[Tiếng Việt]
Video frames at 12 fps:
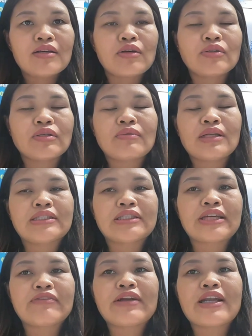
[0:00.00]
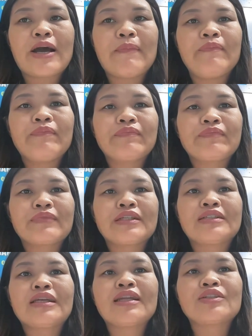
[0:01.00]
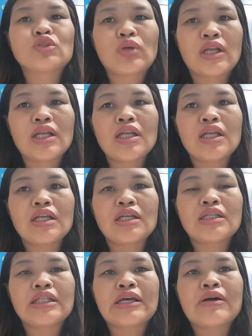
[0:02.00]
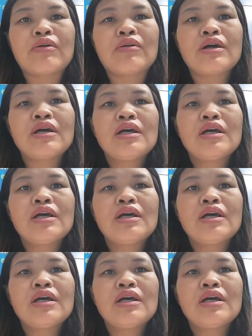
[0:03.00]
cùng nhau là chỉnh phát âm à, rất là chuẩn theo